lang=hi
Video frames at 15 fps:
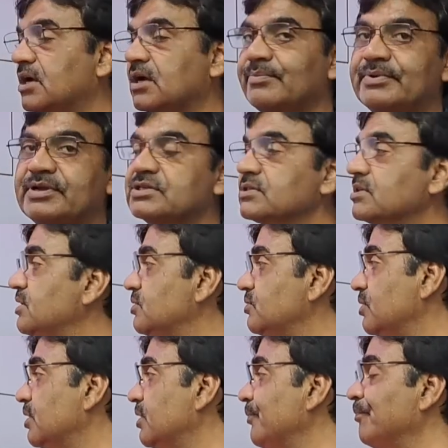से यहाँ पे इसकी
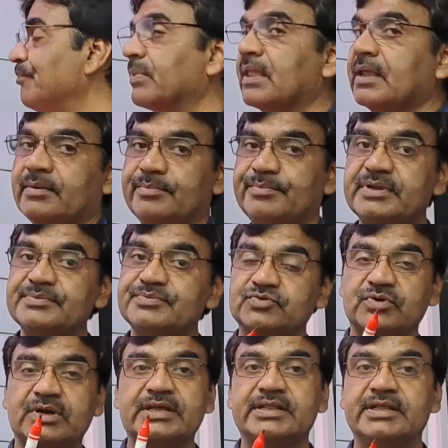जो है बीप
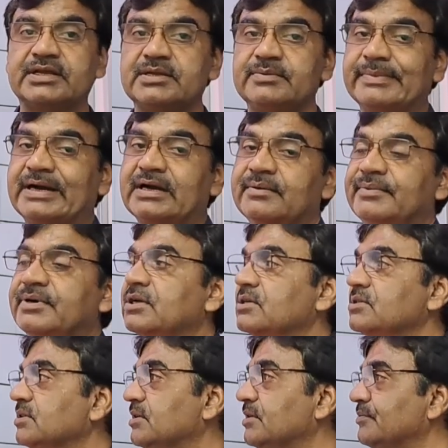सुनाई देगी मल्टीमीटर
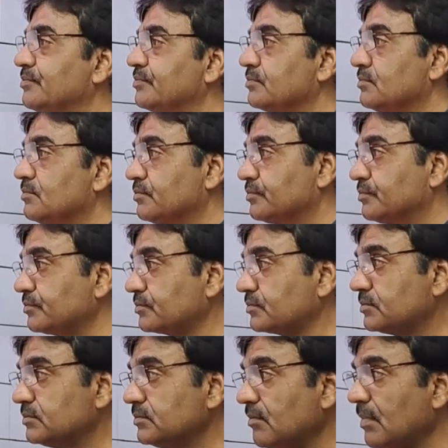से
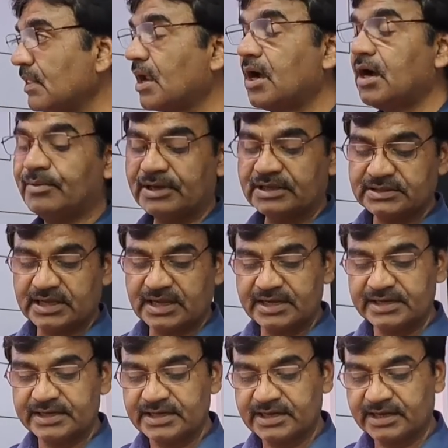अब आता
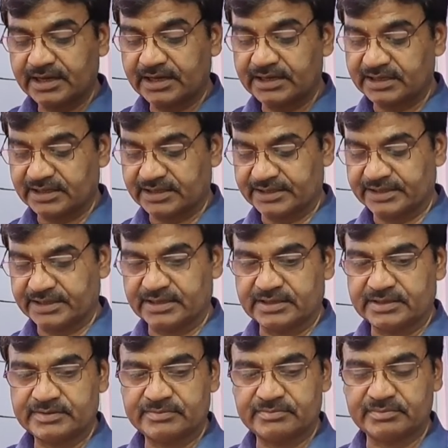है कि कट करने का
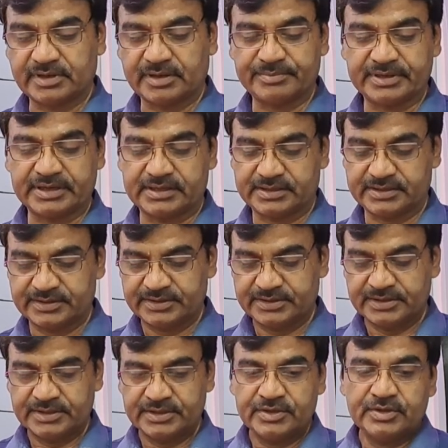मामला
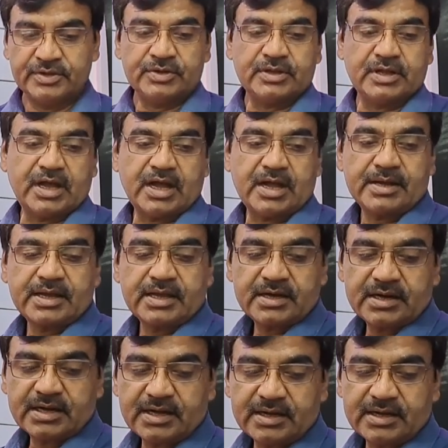अगर